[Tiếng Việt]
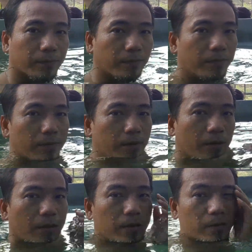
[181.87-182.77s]
Ở đậu
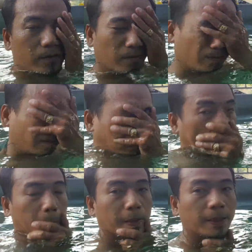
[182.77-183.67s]
ổng ổng xả cái hồ
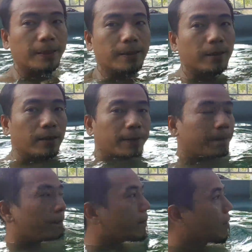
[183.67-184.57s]
này ra.
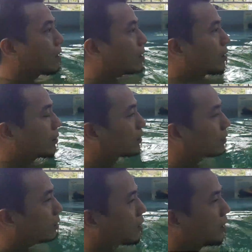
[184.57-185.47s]
Có nhà xã hội
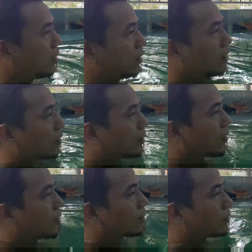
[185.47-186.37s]
này bị gia tâm quá nó
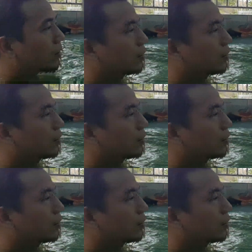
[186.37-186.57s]
dơ á.